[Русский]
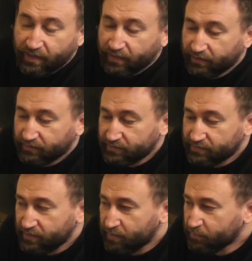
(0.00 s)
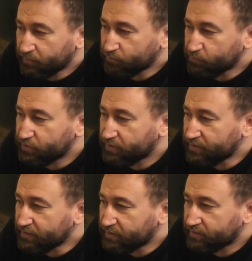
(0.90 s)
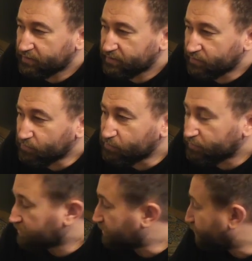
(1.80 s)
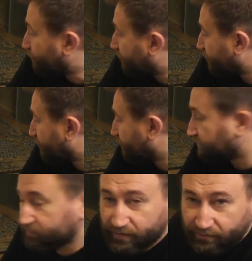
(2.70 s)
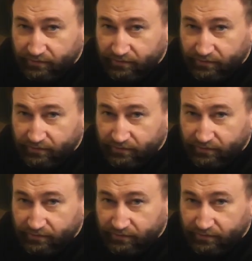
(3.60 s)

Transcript: Это самый лучший генератор аргона, который э, я